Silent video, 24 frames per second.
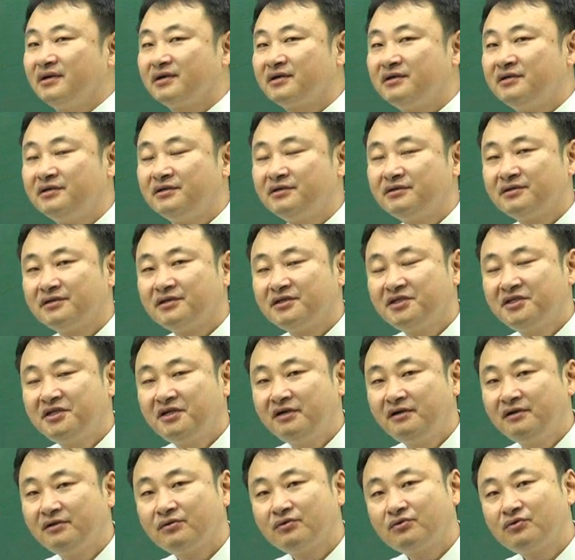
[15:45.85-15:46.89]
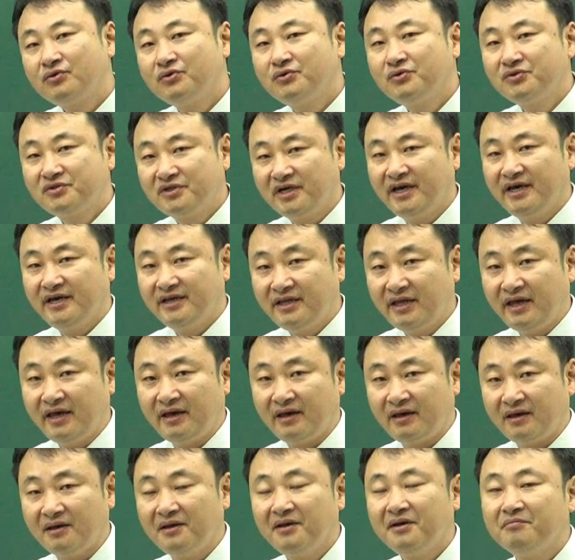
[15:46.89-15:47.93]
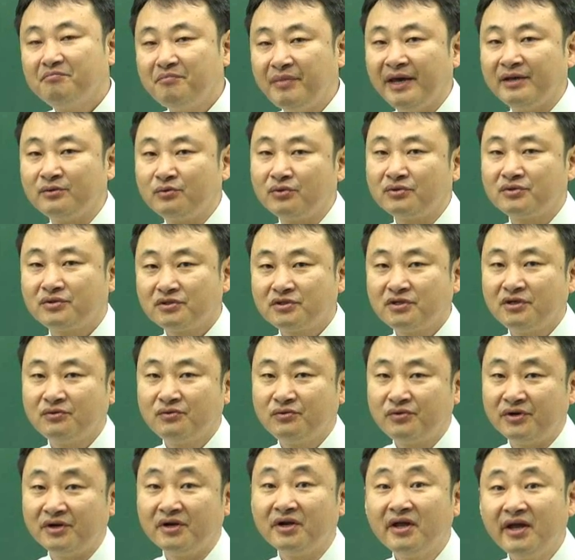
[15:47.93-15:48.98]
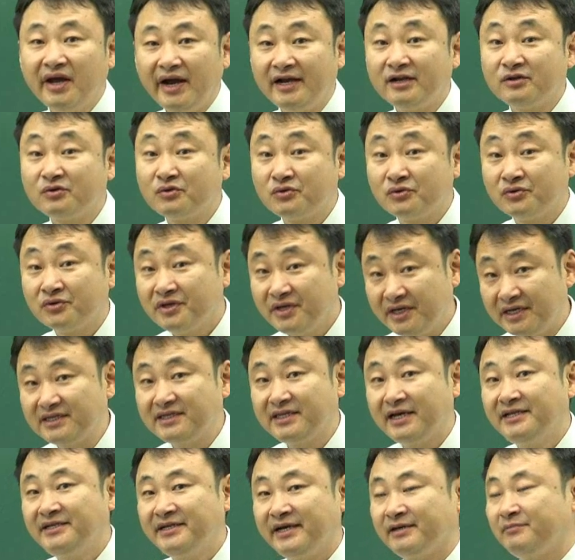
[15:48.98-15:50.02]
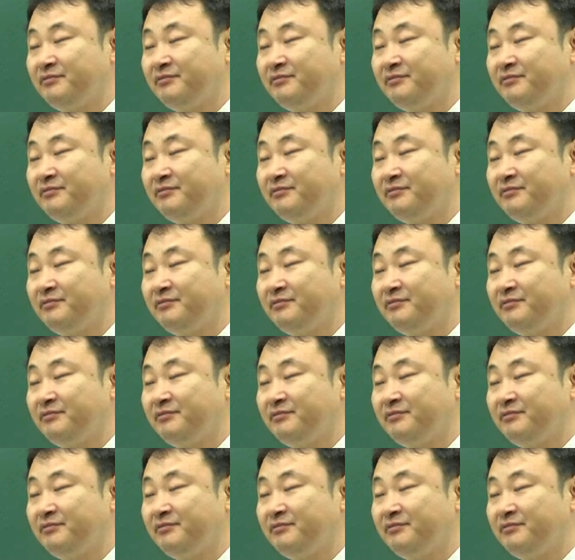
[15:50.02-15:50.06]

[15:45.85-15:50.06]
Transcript: 그 실소유자에 대해 매도 청구를 할 수 있다는